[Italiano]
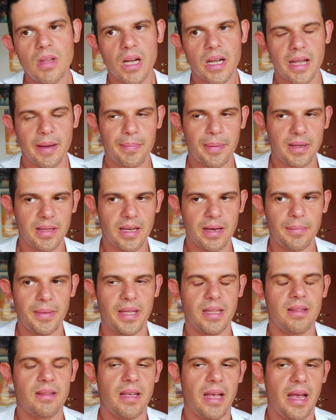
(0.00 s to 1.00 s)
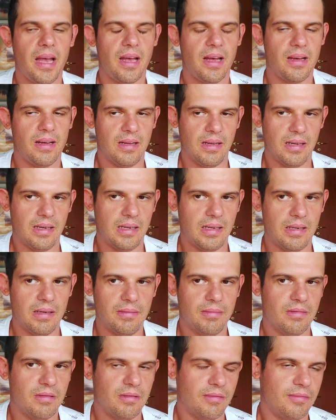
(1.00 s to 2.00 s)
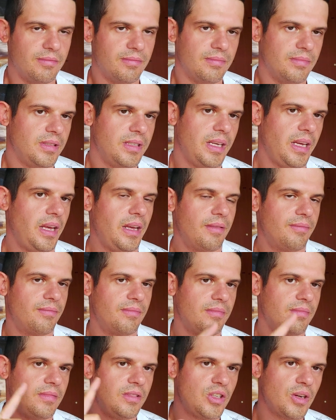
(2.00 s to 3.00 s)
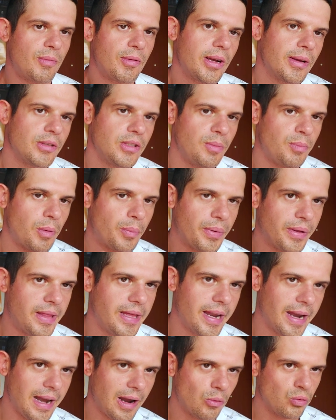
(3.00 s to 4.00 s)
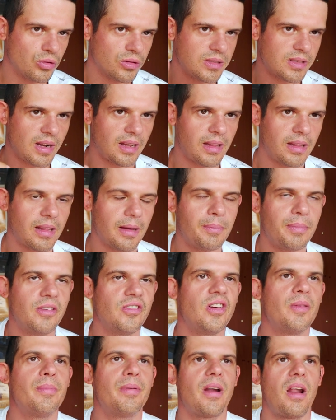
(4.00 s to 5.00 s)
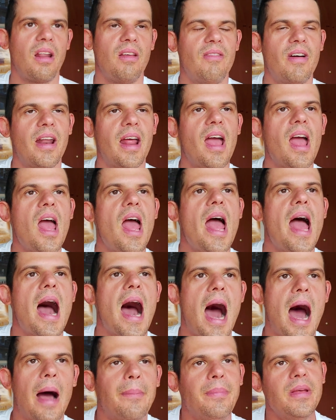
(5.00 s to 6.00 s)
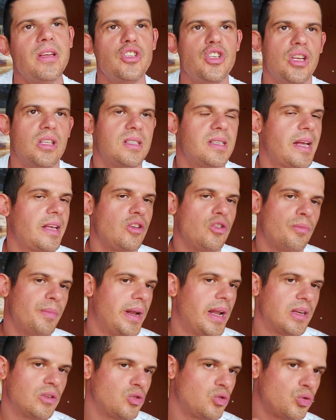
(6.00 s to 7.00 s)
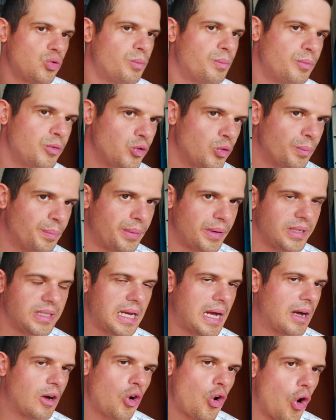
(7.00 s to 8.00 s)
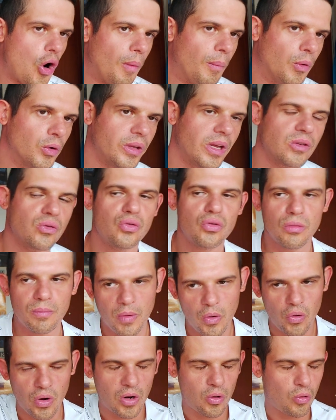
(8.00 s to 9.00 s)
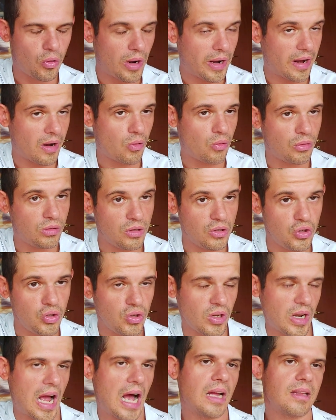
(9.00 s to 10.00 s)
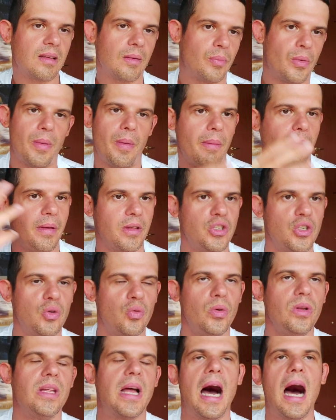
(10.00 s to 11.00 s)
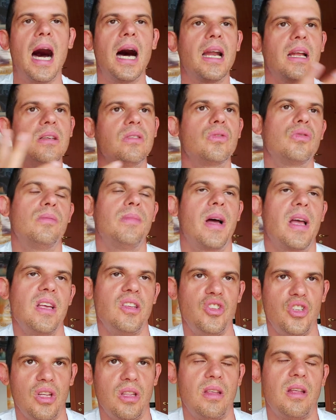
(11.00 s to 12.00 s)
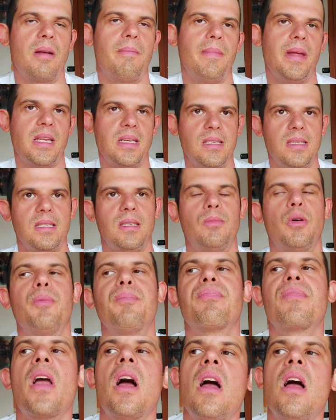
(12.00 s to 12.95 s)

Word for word: che praticamente, ehm, sì, mm, diciamo che si può prendere l'autostrada da Pavia per arrivare a Piacenza, io me la sono son presa comoda, insomma, con, con l'aria condizionata, poi a me piace guidare, insomma, eccetera. Benissimo.